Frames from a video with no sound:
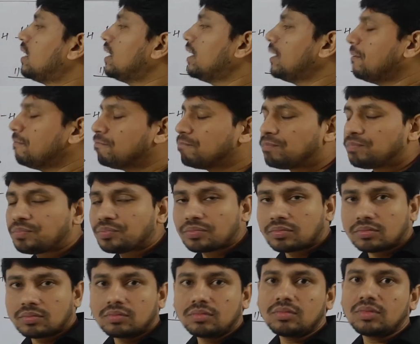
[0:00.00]
कि
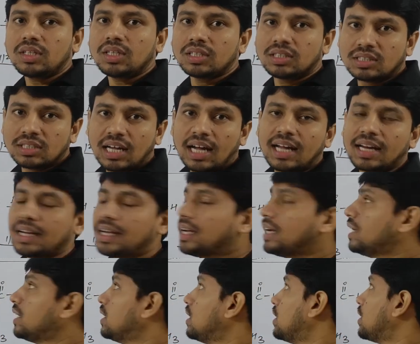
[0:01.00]
सारे
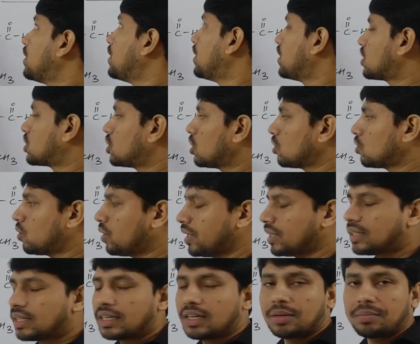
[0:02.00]
रिडक्शन को
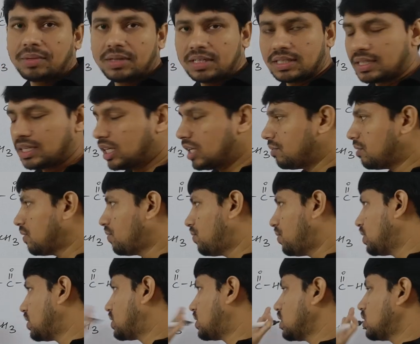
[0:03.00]
एक जगह पे इसके लिए मैं
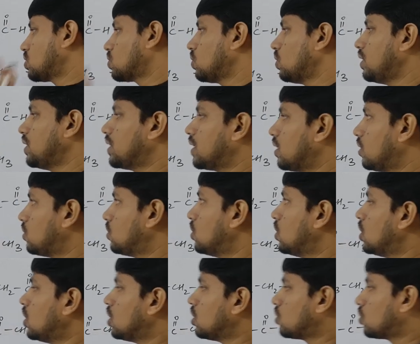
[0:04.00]
फिर से इसको ले रहा
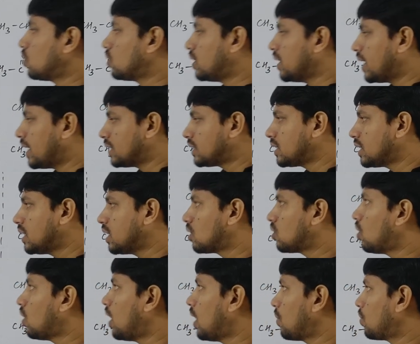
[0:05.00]
हूँ तो ध्यान से
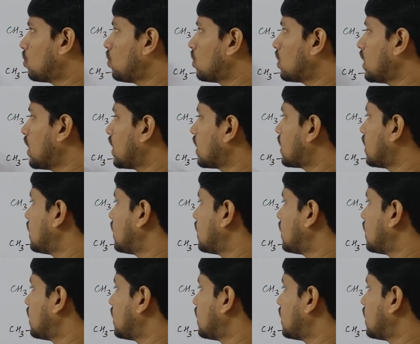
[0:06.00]
देखो आपको क्या